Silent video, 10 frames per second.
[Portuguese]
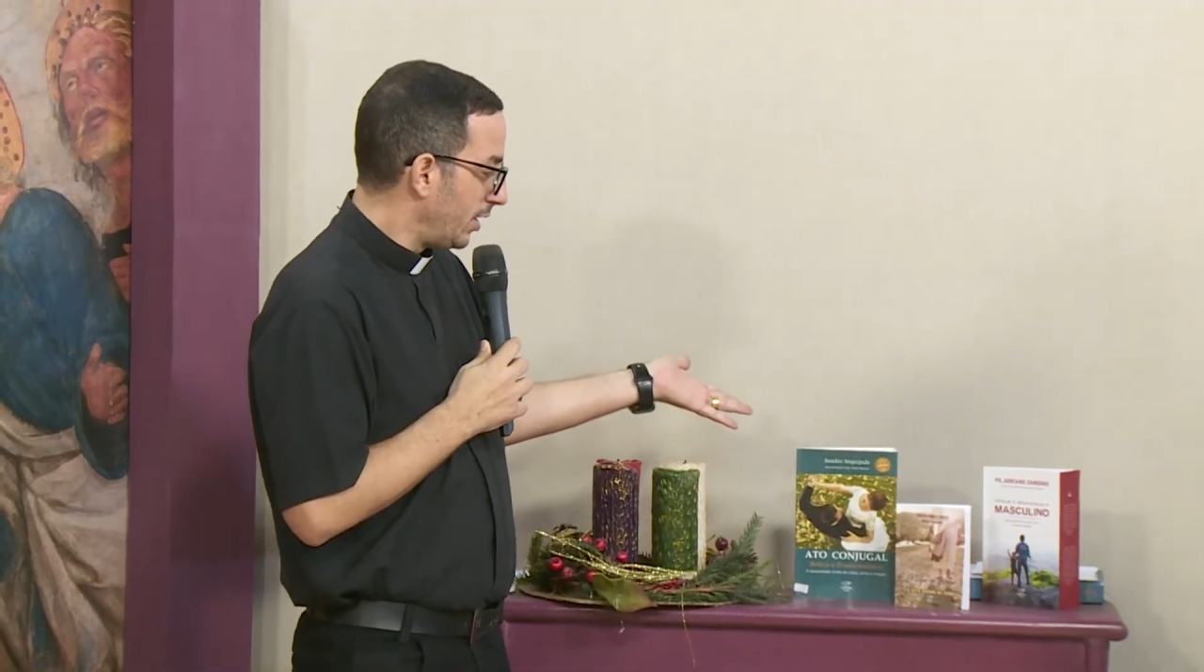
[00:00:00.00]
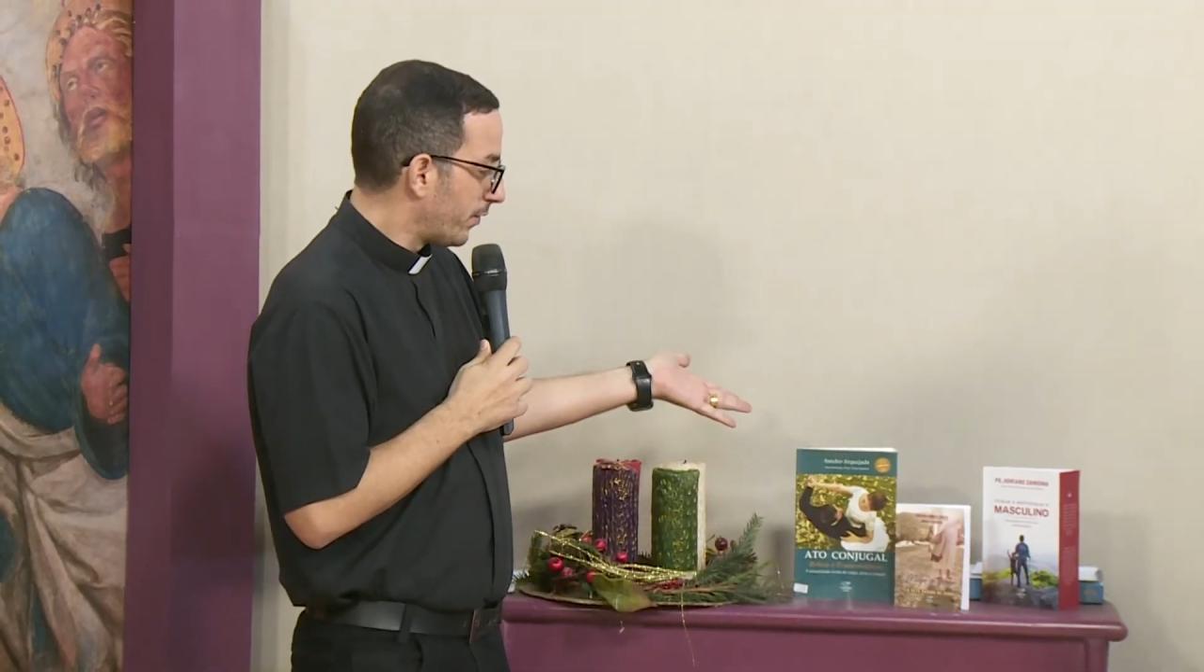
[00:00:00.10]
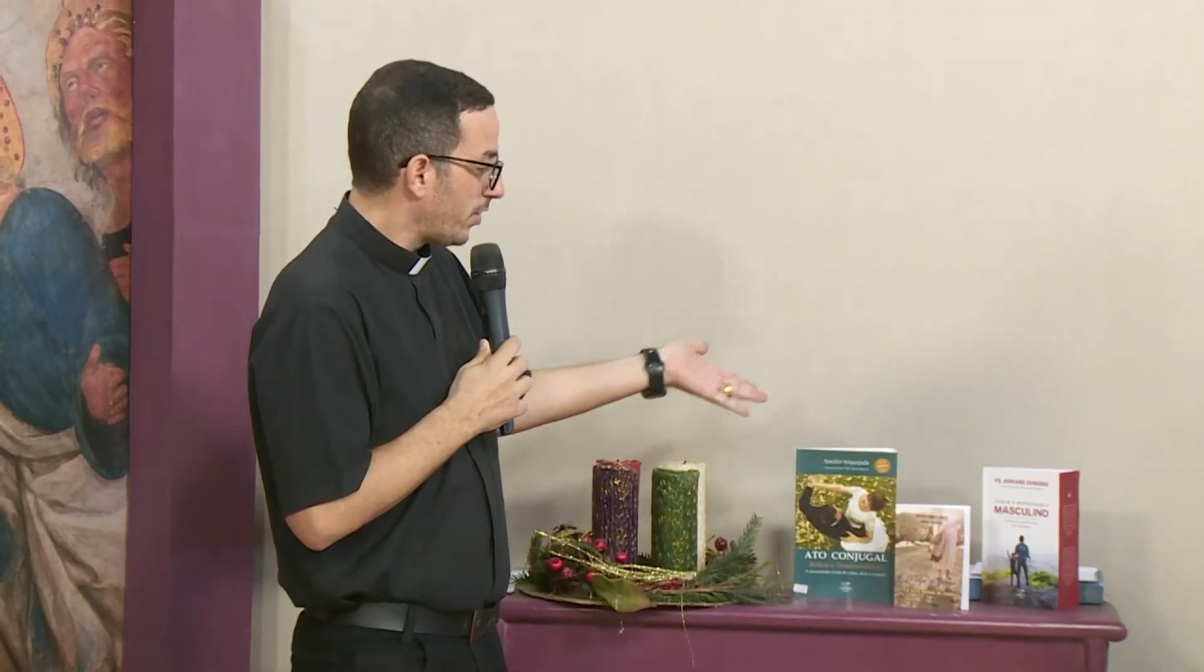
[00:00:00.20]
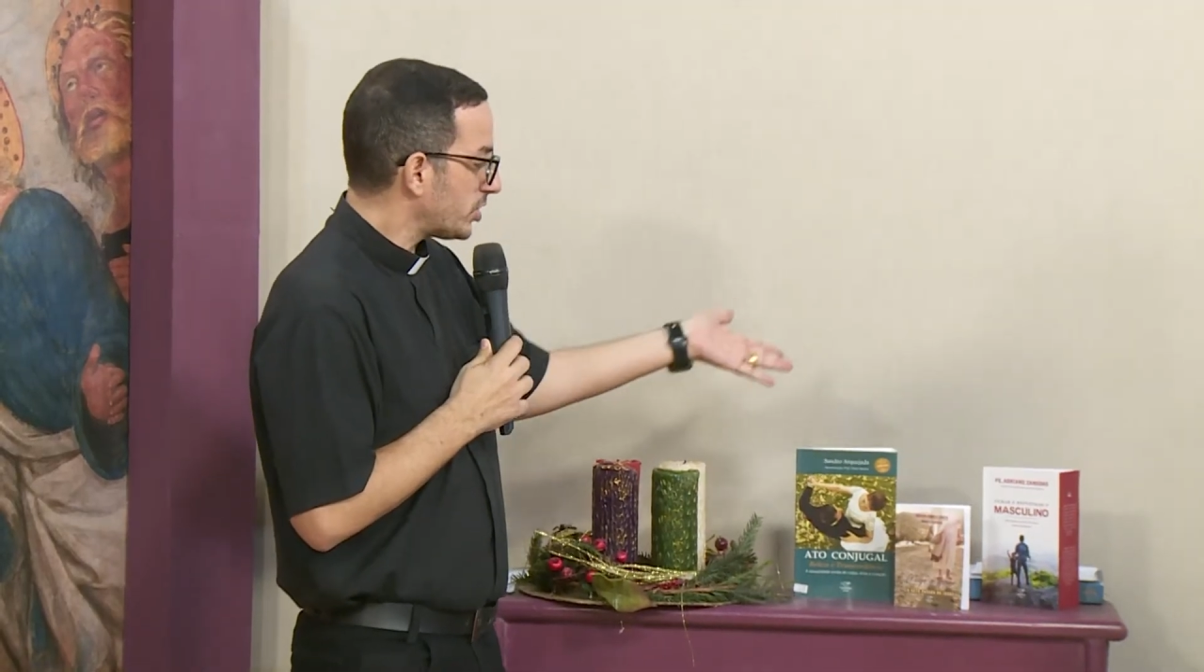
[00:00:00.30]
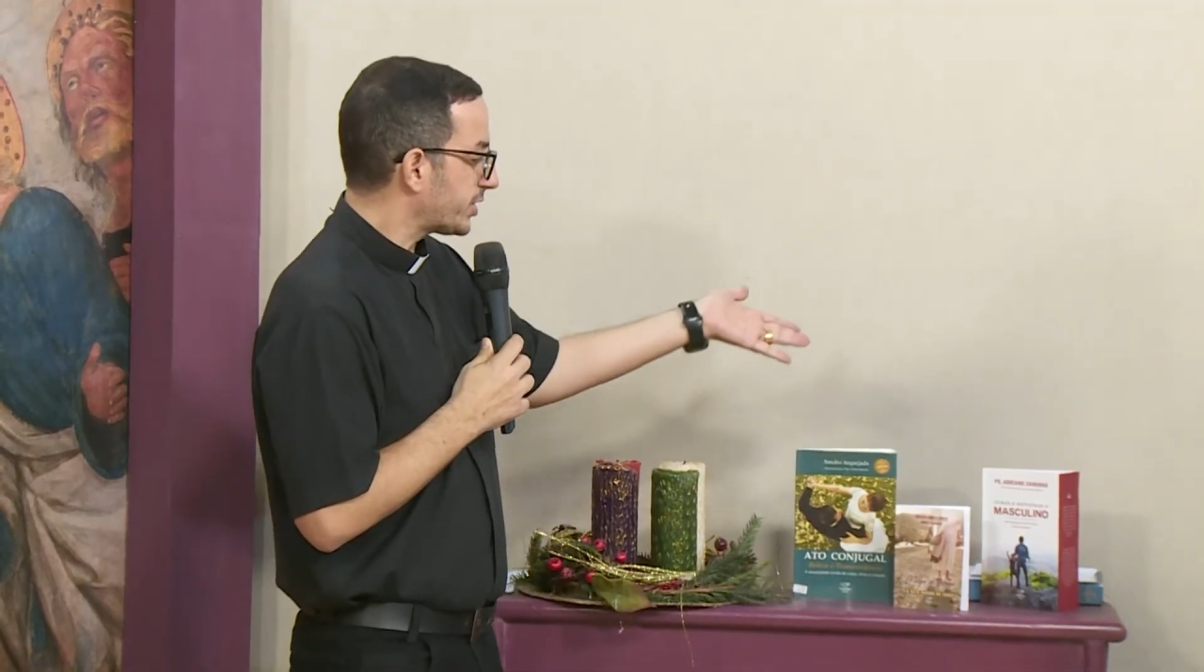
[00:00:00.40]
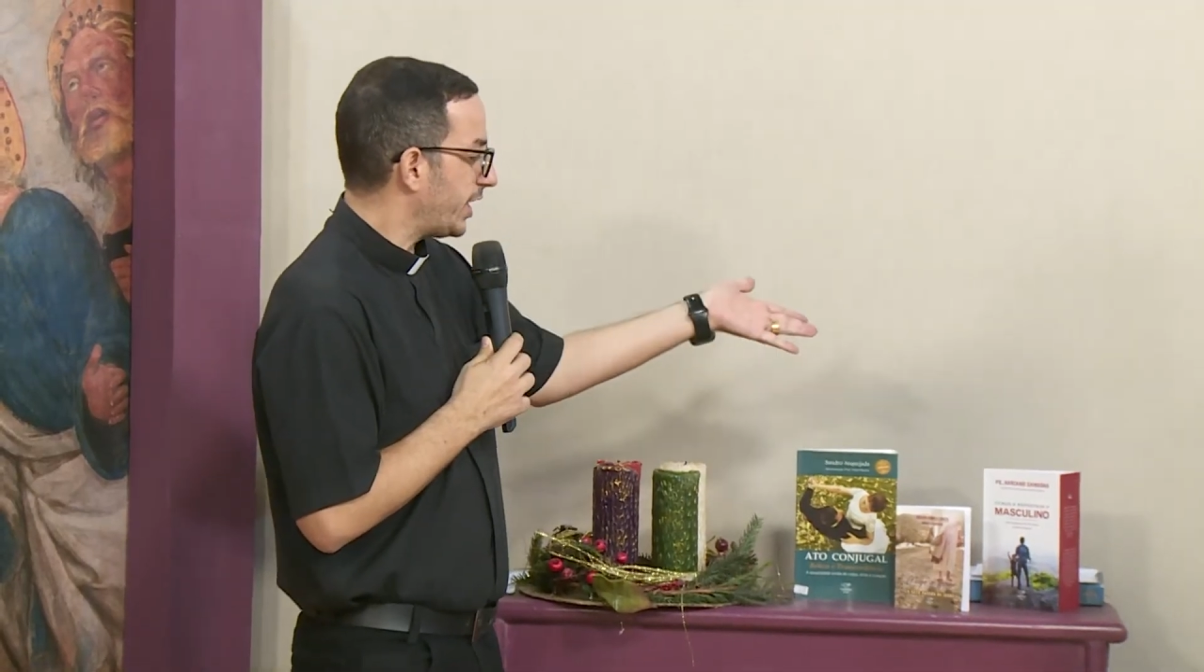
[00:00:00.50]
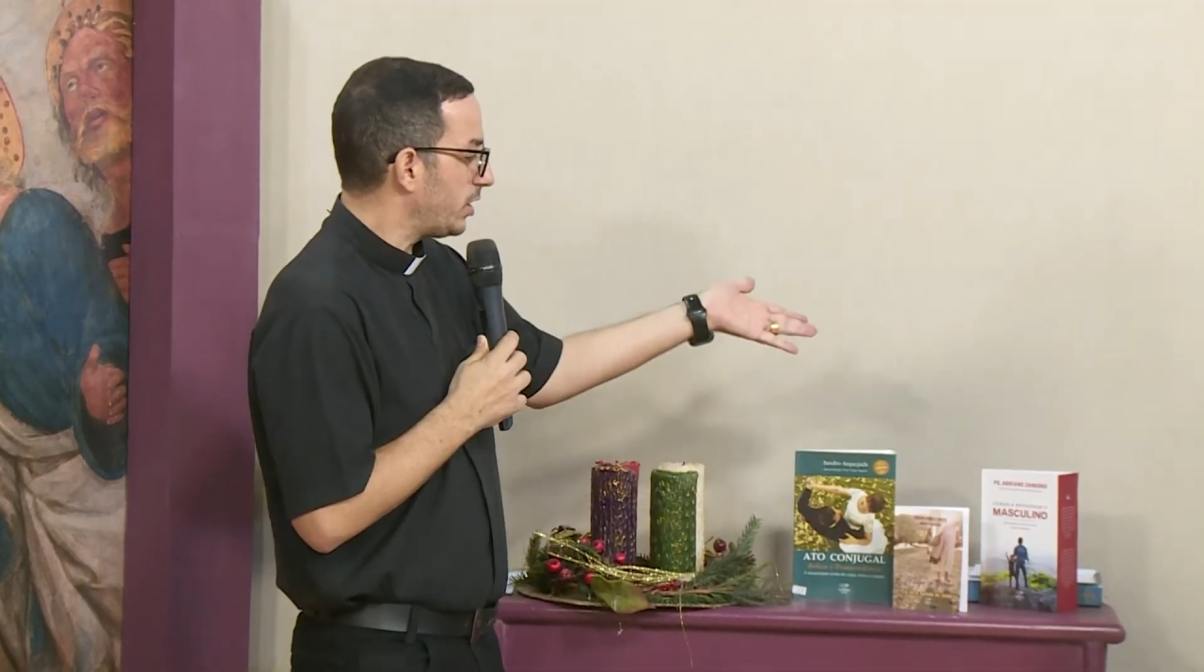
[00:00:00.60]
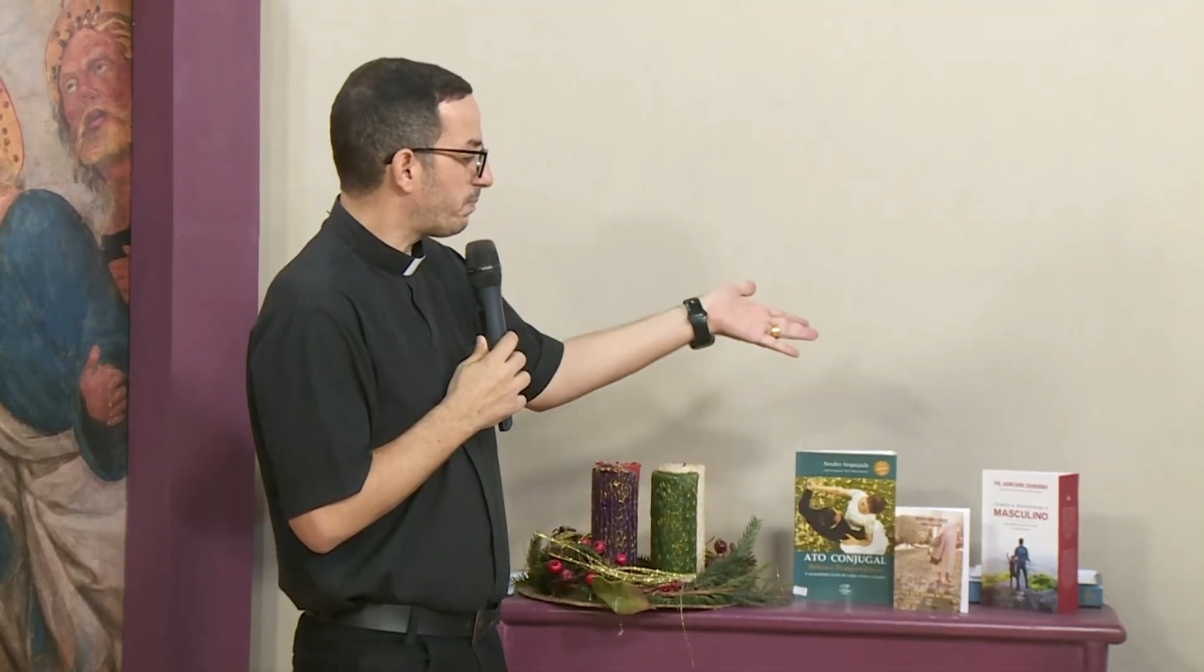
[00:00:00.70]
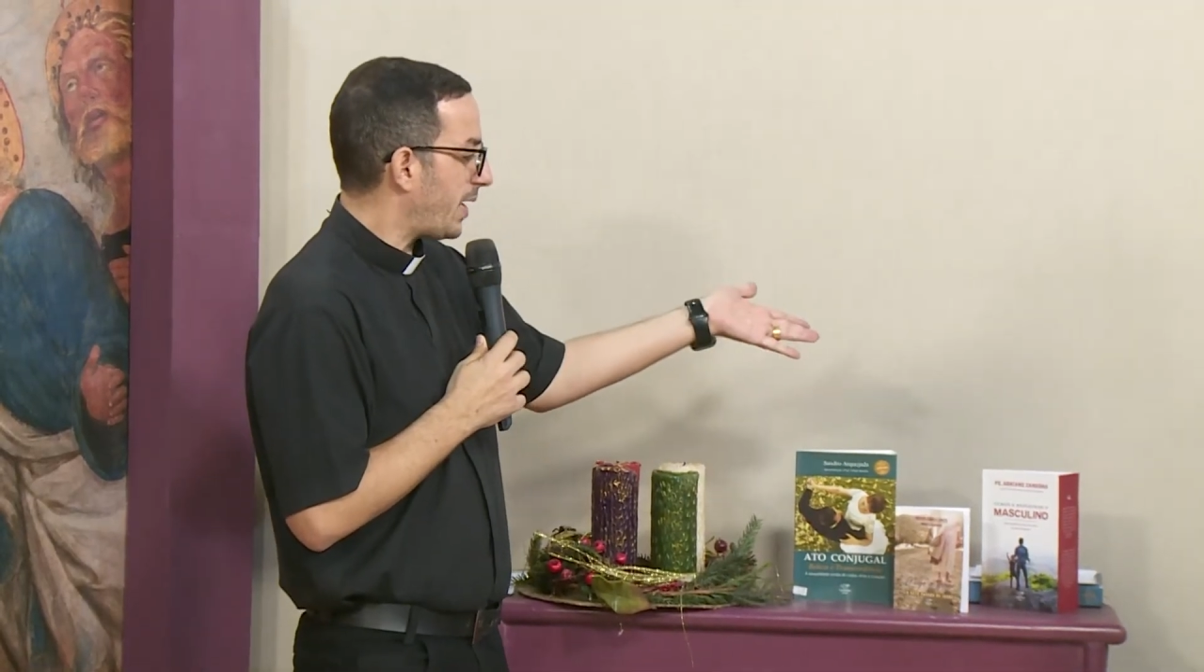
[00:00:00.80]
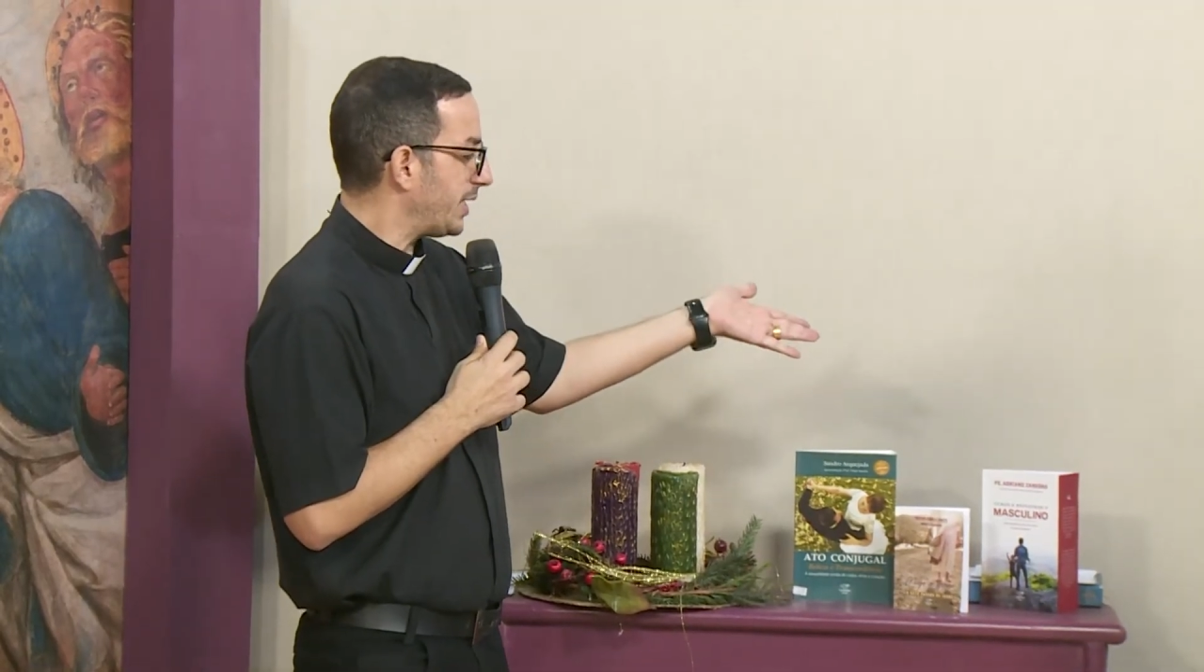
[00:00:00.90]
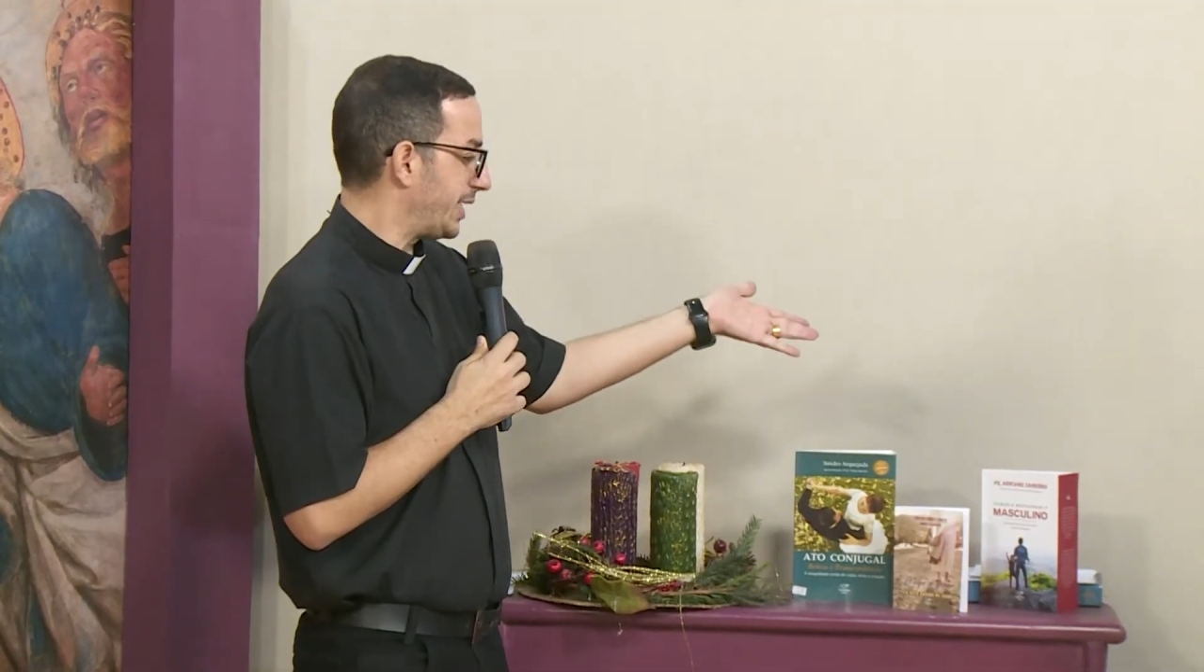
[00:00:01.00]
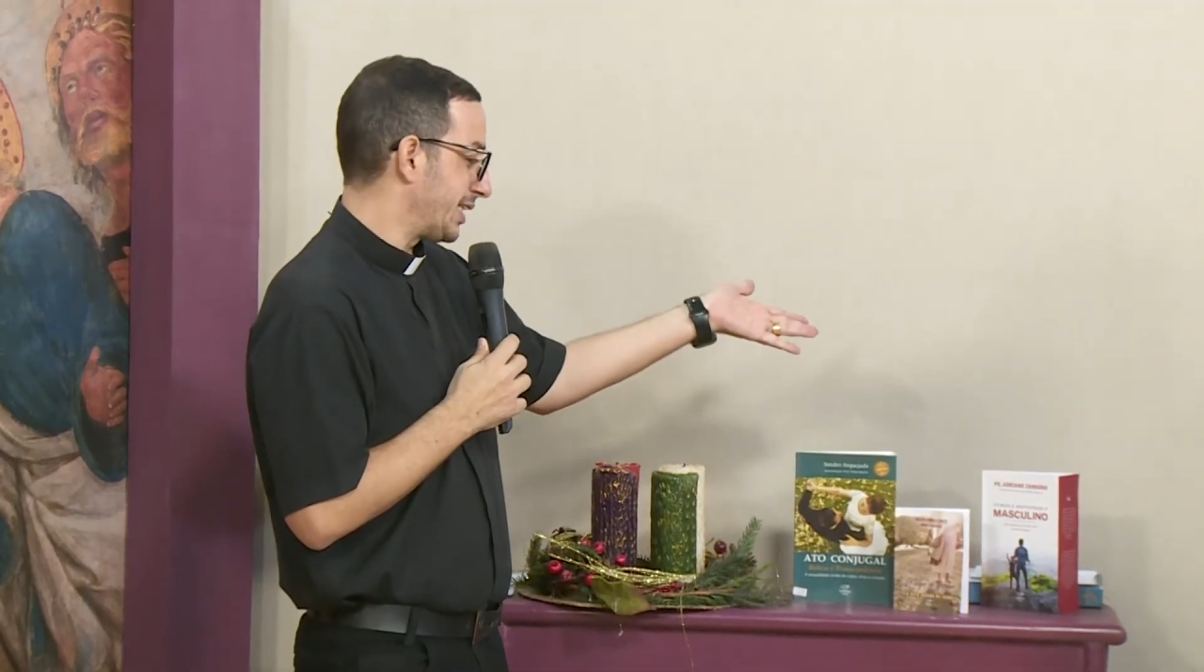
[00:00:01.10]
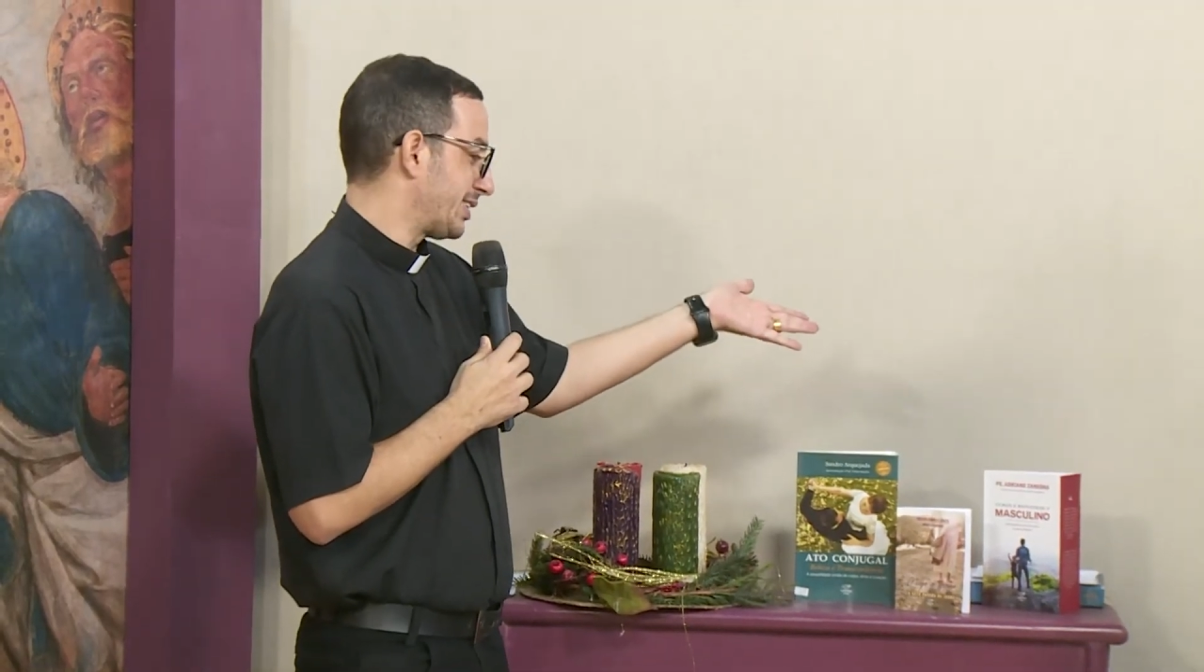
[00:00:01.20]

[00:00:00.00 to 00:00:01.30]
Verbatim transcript: Nosso querido padre